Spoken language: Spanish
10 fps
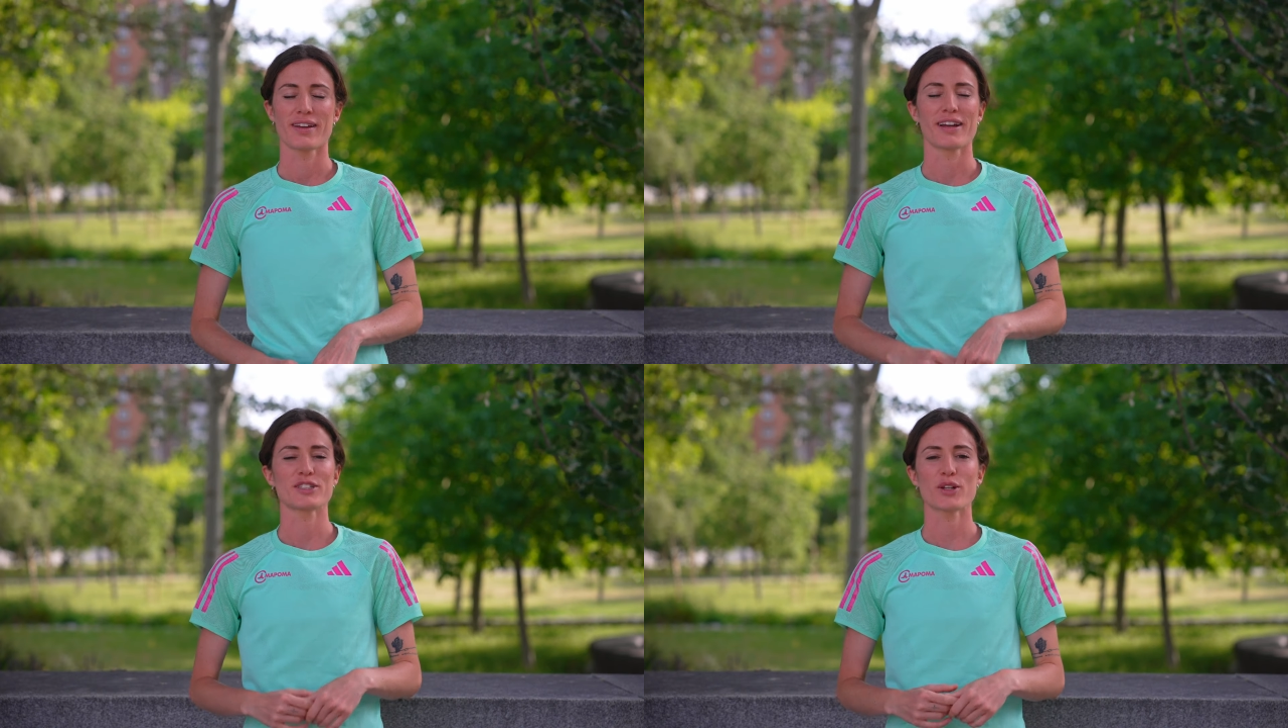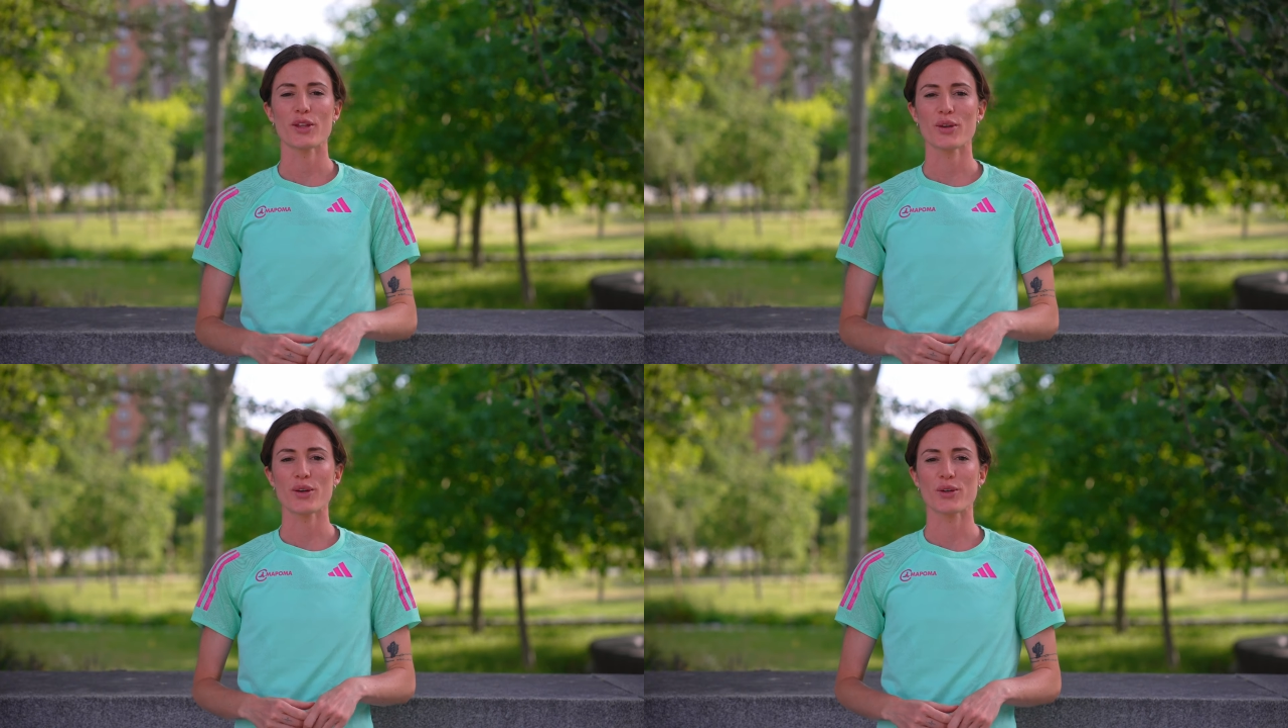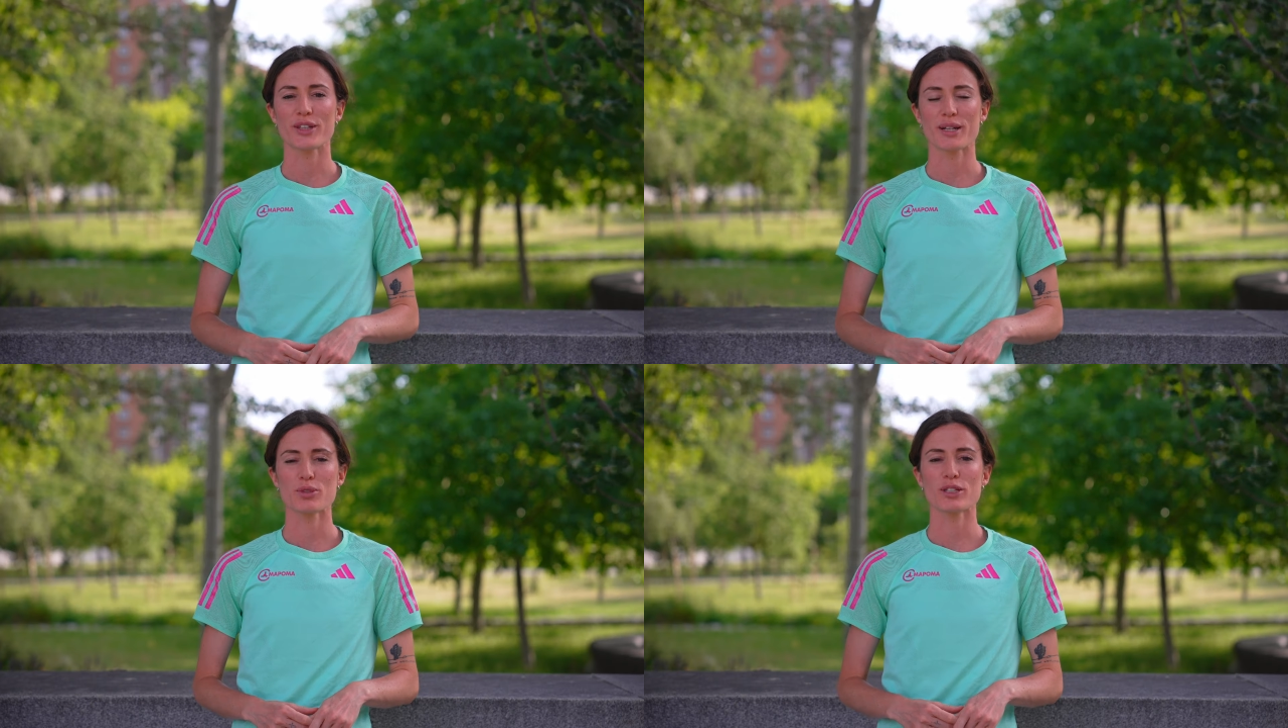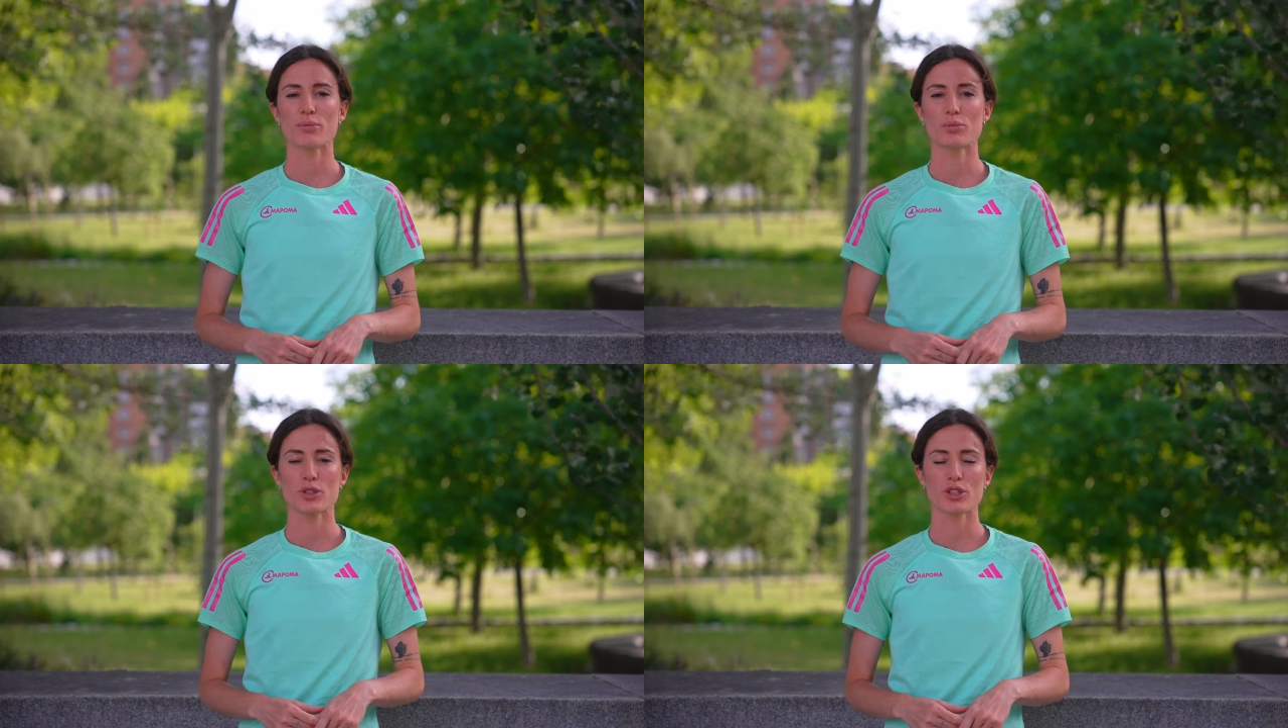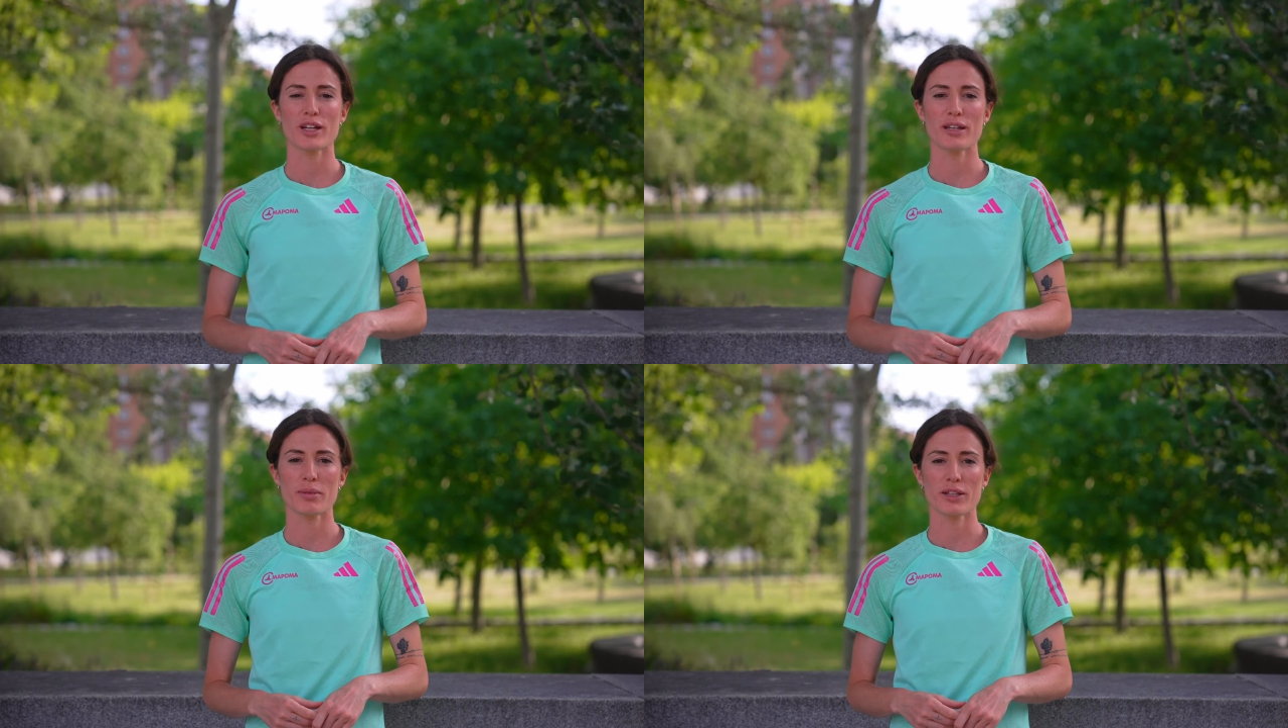El sodio lo encontramos en muchos
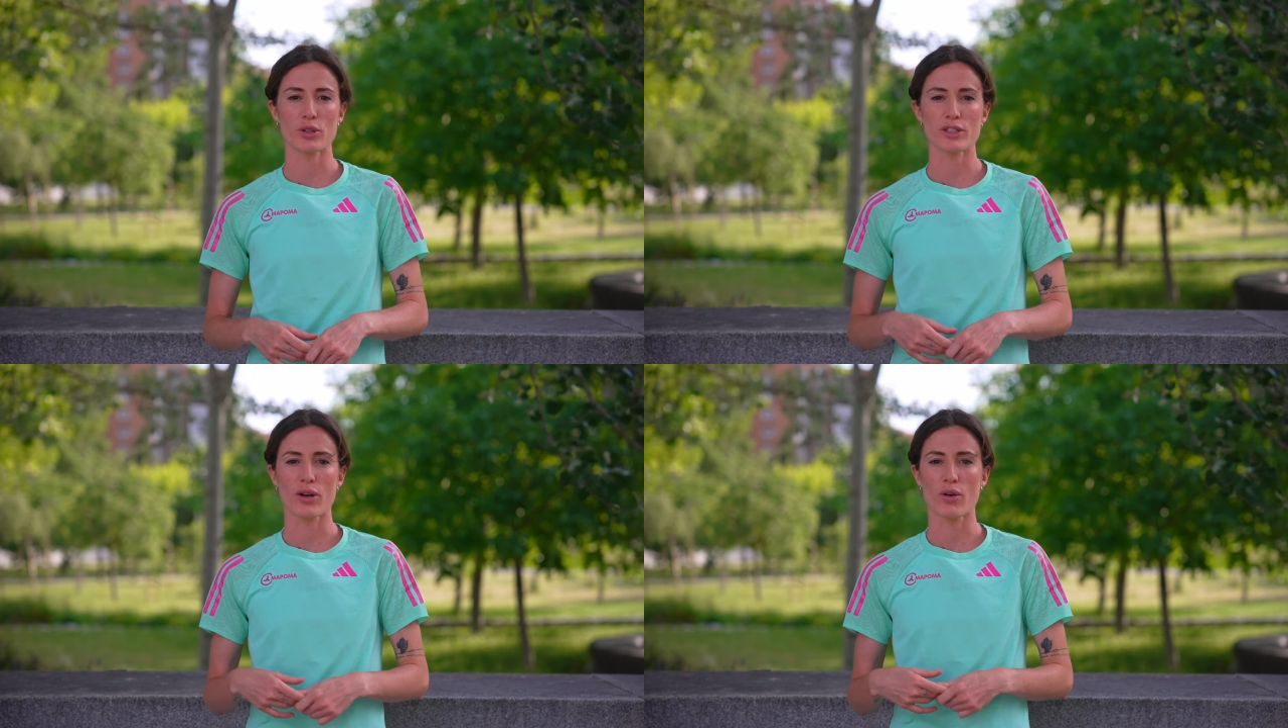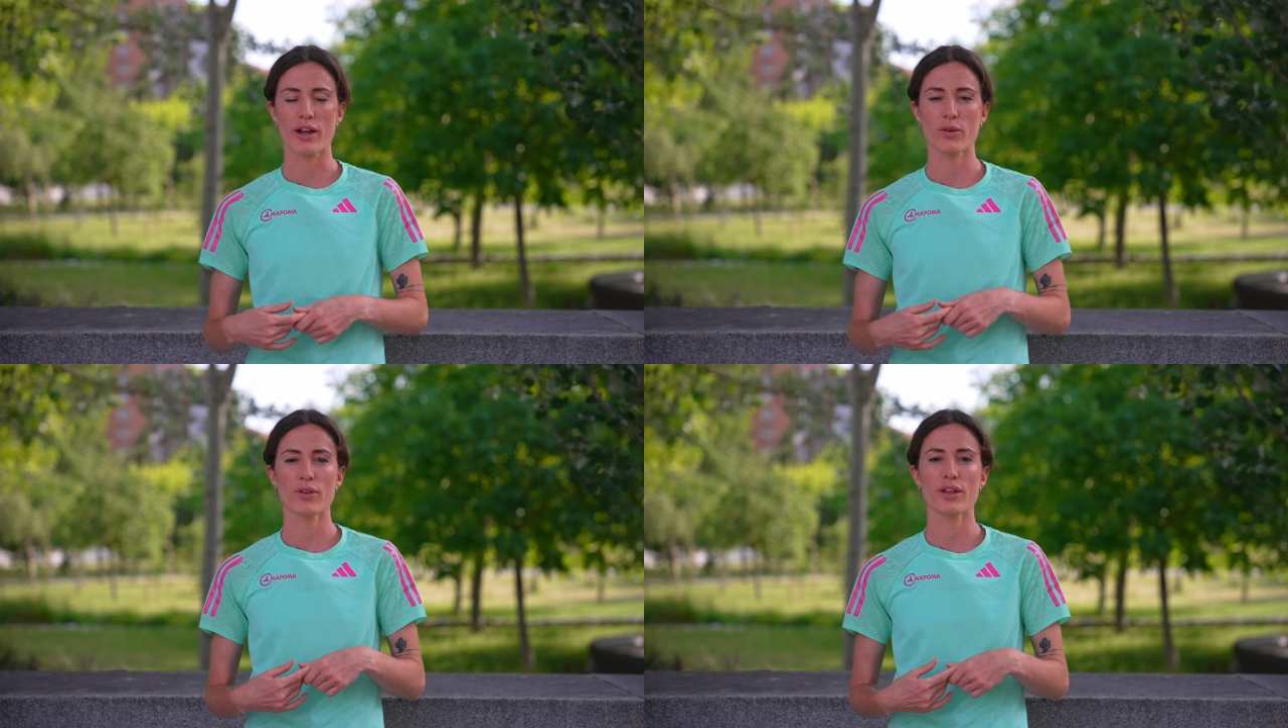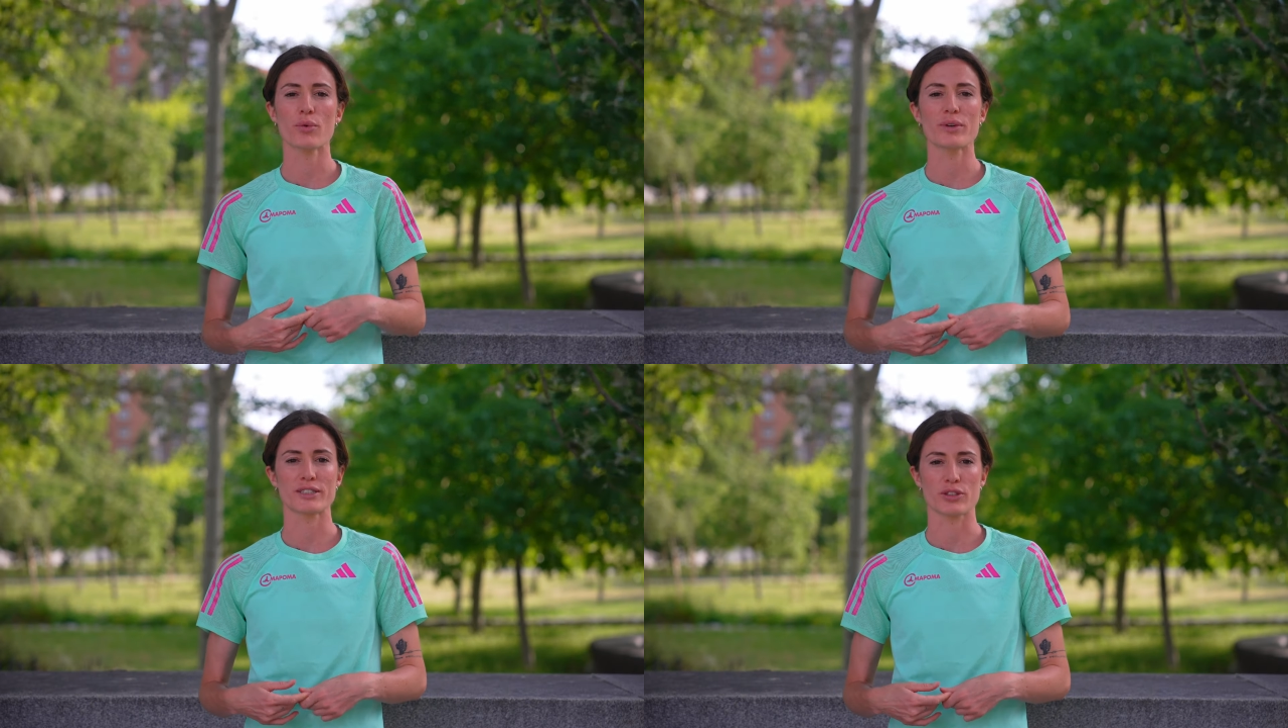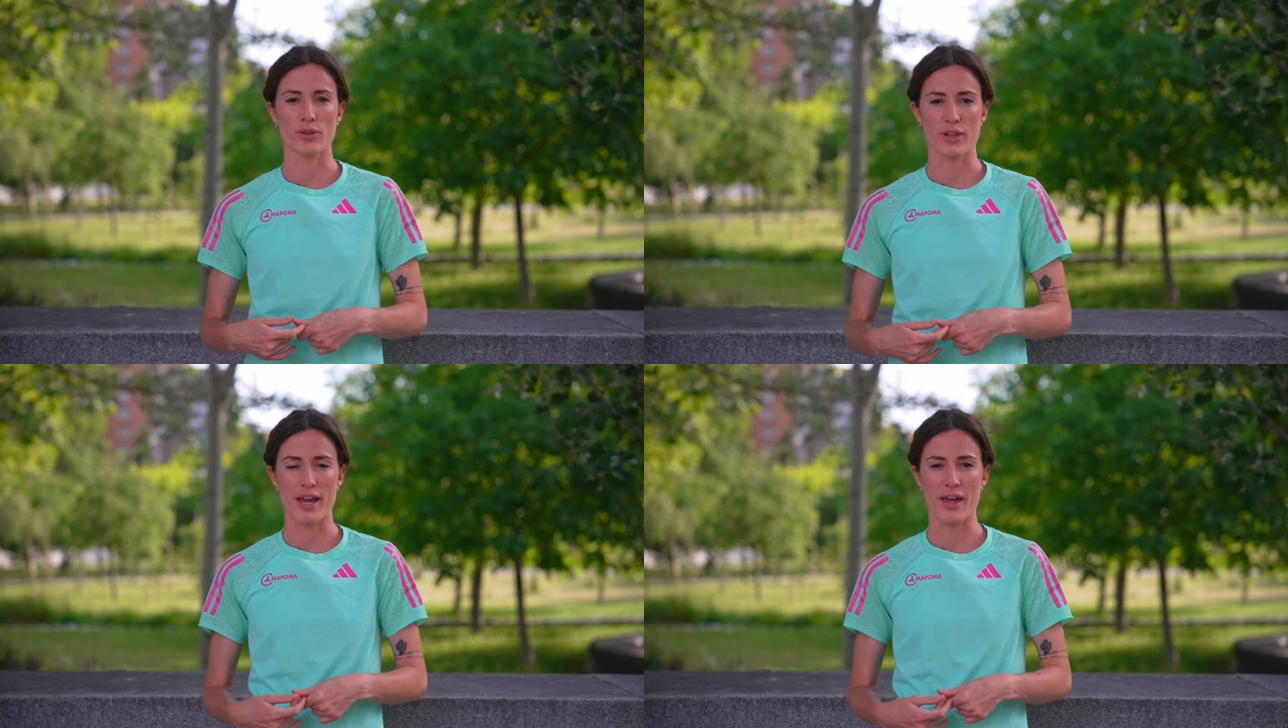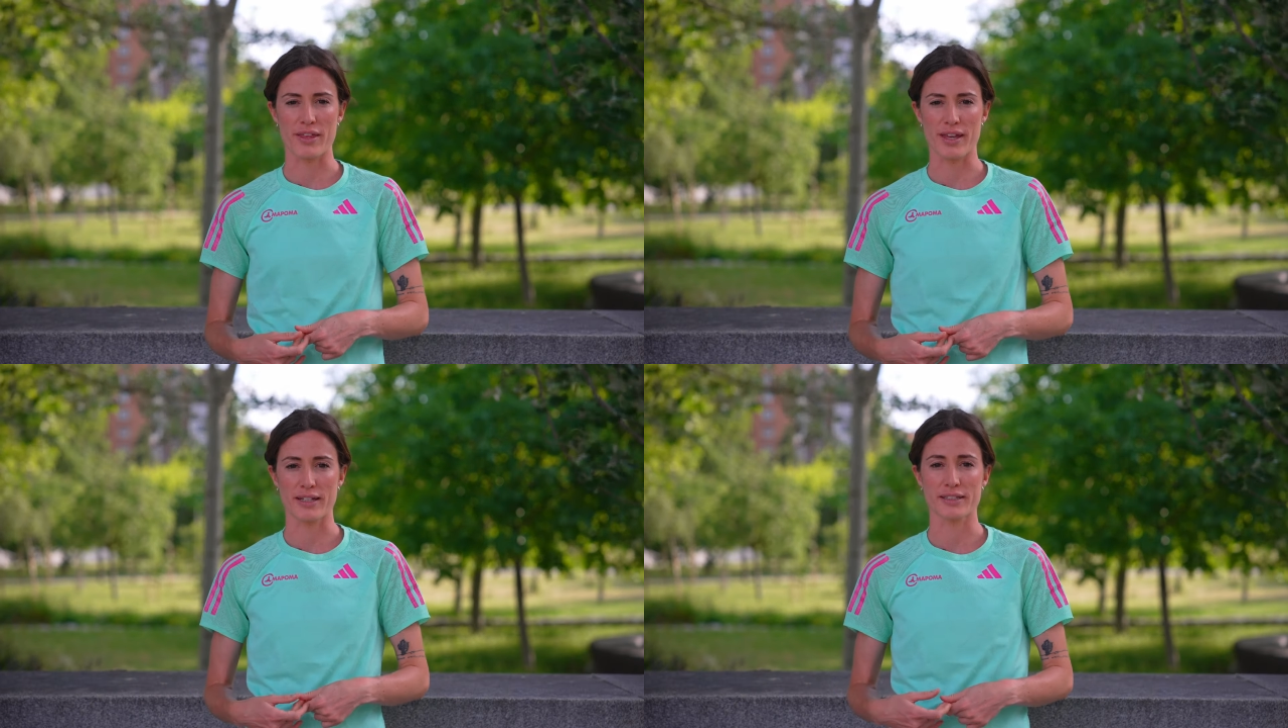alimentos a lo largo de nuestro día a día,